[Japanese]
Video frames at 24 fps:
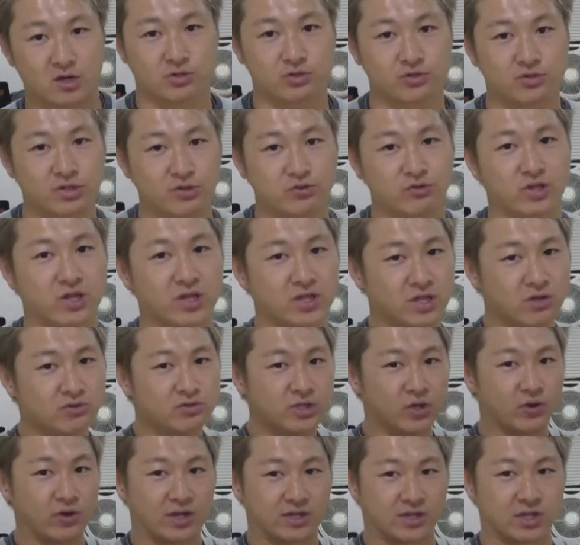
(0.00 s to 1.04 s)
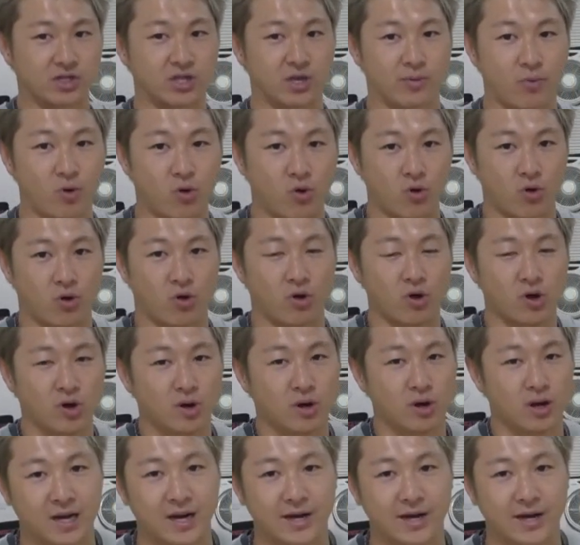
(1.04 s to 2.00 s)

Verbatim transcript: 普通に腕立て伏せをやってても